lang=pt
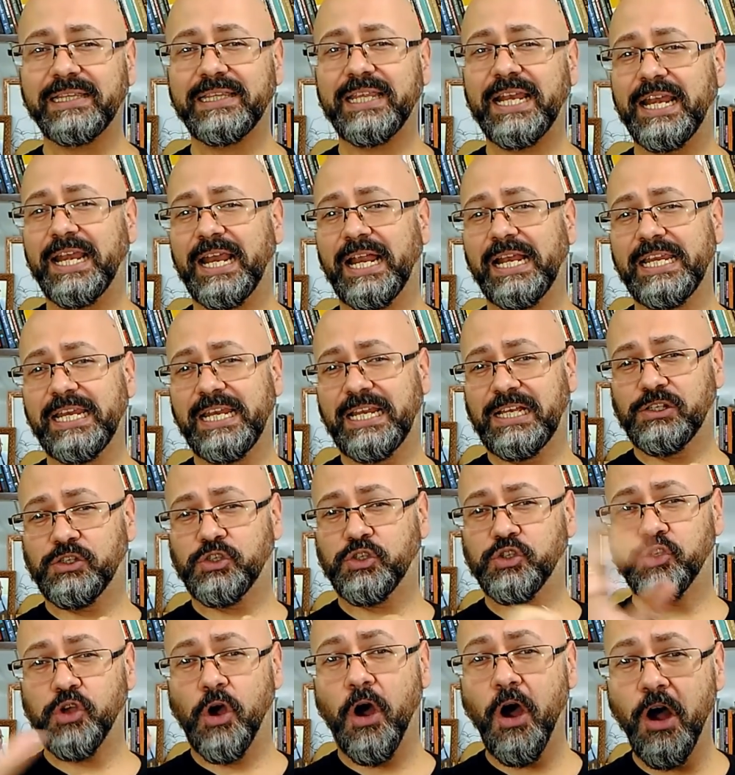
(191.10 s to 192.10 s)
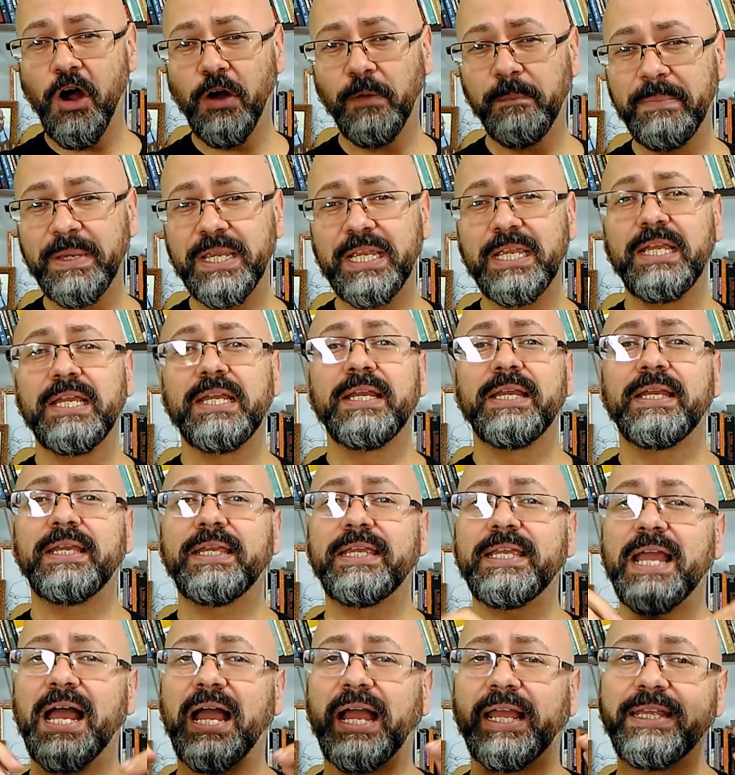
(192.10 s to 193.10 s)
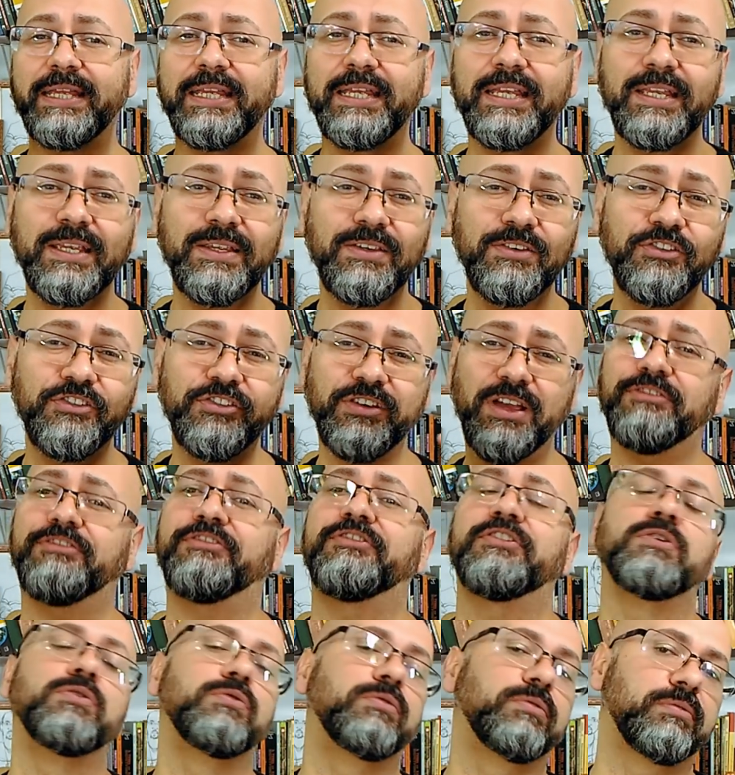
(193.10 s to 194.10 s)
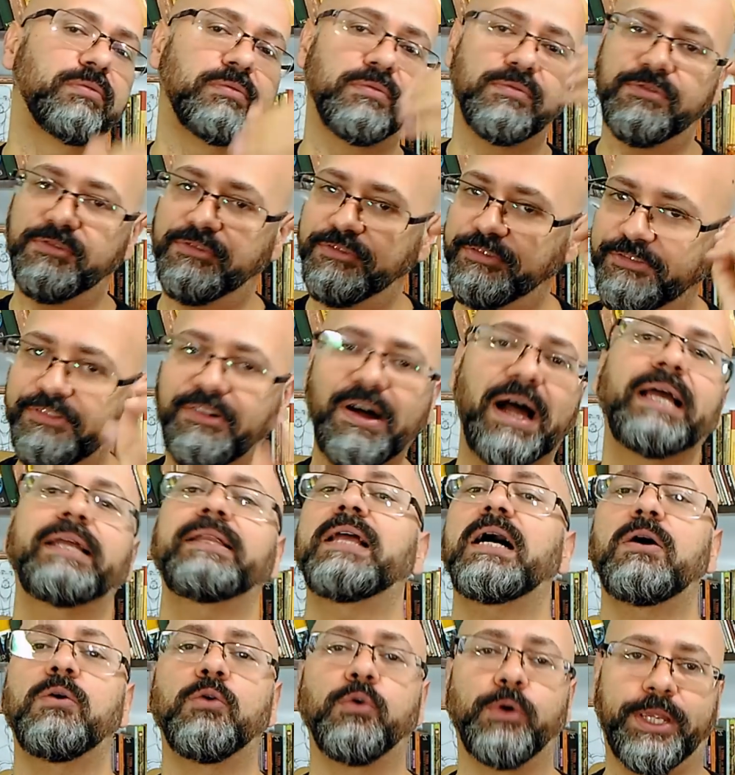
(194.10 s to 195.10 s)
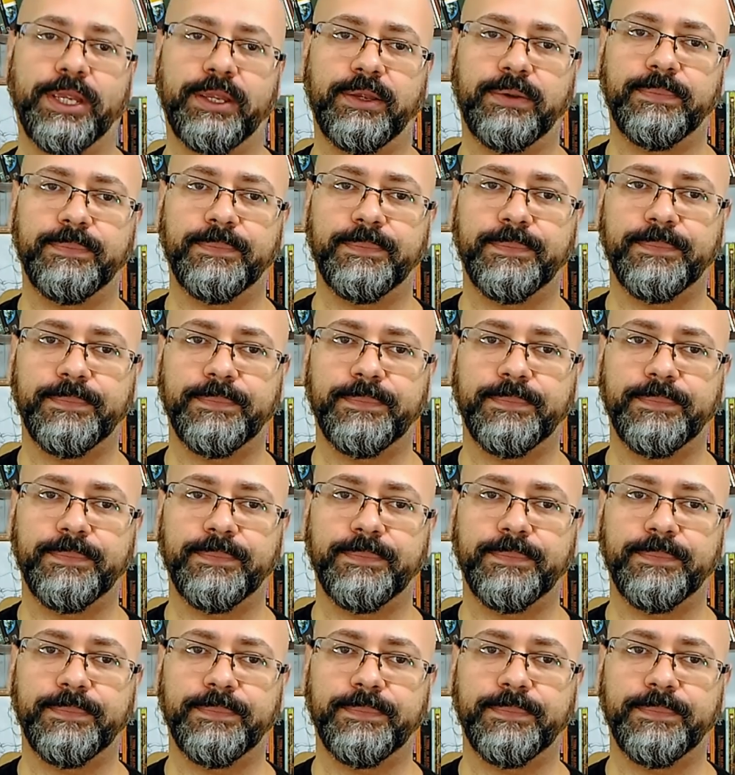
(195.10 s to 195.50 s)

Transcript: adrenalina sobe e aí já viu, vai dar ruim.